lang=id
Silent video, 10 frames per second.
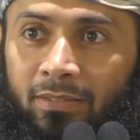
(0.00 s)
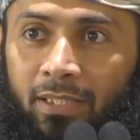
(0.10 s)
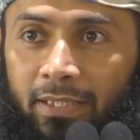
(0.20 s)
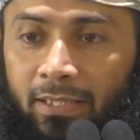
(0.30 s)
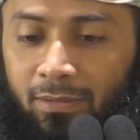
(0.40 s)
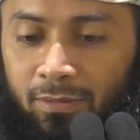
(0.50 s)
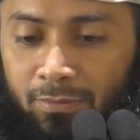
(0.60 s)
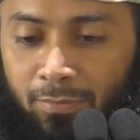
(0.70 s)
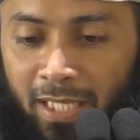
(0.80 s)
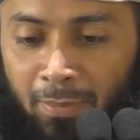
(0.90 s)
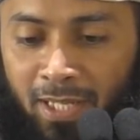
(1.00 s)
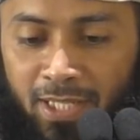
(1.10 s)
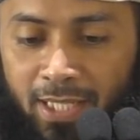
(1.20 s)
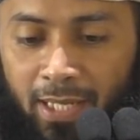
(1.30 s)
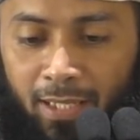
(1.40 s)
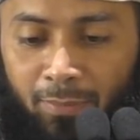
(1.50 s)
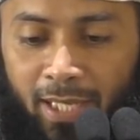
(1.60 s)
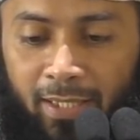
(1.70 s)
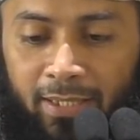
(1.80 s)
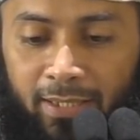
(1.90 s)
Jadi bagaimana sekarang
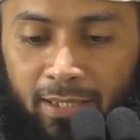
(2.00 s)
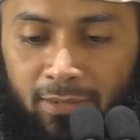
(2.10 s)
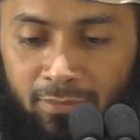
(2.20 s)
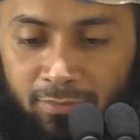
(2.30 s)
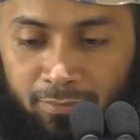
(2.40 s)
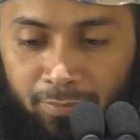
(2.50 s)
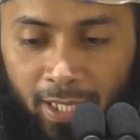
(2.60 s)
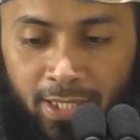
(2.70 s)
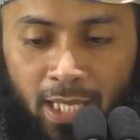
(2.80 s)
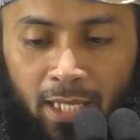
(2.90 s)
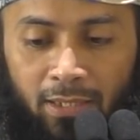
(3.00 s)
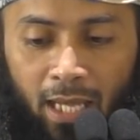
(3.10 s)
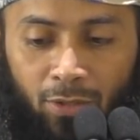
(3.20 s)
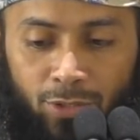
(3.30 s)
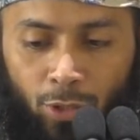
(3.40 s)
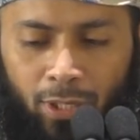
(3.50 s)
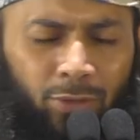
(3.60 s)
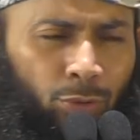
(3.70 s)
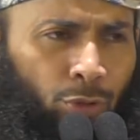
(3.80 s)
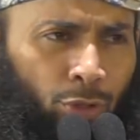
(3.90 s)
meyakinkan perasaan kalau
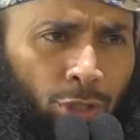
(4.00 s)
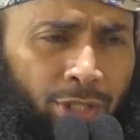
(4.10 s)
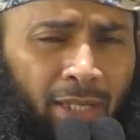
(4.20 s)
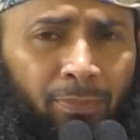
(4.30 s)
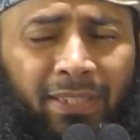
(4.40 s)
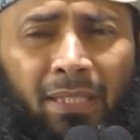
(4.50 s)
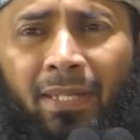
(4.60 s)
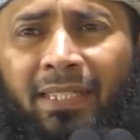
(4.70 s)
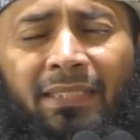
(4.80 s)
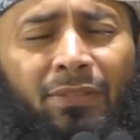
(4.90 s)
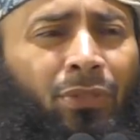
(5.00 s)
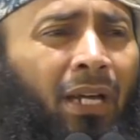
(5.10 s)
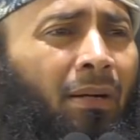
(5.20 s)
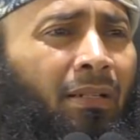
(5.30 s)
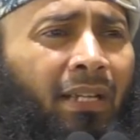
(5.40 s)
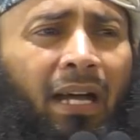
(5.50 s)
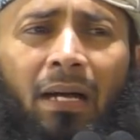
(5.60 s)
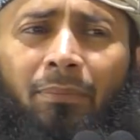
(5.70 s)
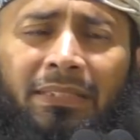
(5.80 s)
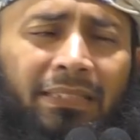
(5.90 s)
seorang itu jodoh saya? Yang pertama kita itu nggak nggak
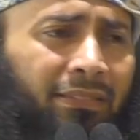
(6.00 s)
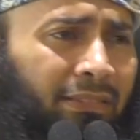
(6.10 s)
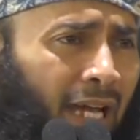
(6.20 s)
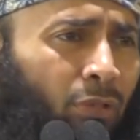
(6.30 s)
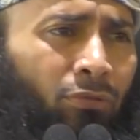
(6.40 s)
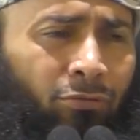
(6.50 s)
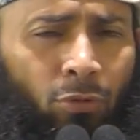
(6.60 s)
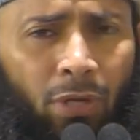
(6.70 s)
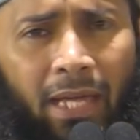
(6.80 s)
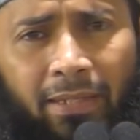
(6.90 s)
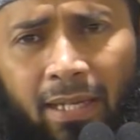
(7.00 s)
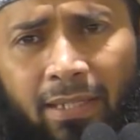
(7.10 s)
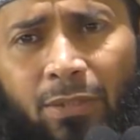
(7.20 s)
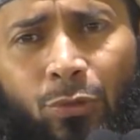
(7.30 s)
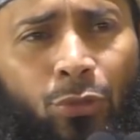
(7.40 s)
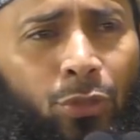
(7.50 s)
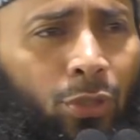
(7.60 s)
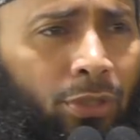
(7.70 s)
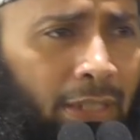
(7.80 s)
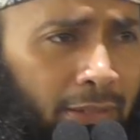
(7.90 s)
bisa tahu fulana itu
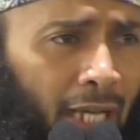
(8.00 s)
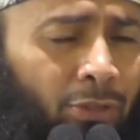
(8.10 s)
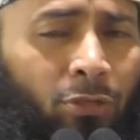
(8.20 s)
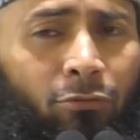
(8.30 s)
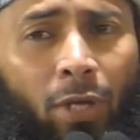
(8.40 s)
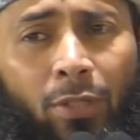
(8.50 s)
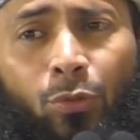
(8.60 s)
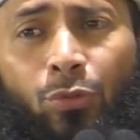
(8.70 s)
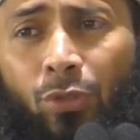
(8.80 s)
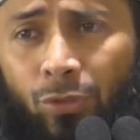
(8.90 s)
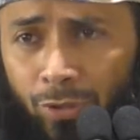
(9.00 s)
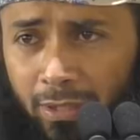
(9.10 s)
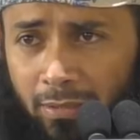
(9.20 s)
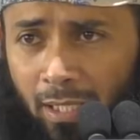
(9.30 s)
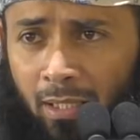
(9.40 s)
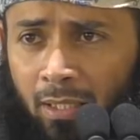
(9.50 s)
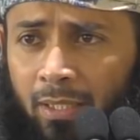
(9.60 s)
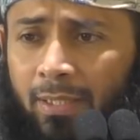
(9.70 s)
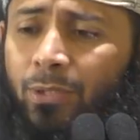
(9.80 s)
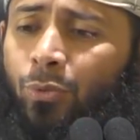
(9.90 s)
jodoh kita atau fulan itu jodoh
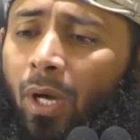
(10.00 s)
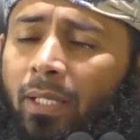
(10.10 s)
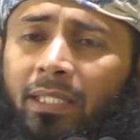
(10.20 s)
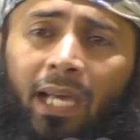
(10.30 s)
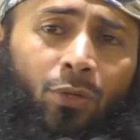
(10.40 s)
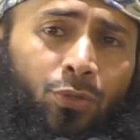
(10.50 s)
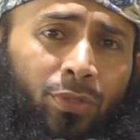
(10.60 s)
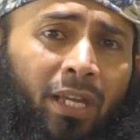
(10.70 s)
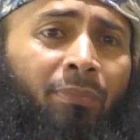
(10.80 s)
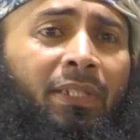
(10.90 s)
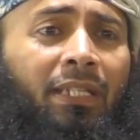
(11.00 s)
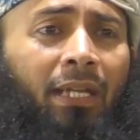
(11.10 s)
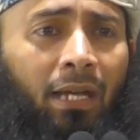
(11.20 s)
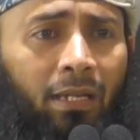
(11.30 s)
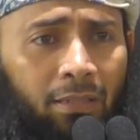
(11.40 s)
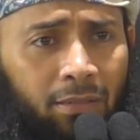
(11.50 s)
kita kecuali kalau sudah menikah.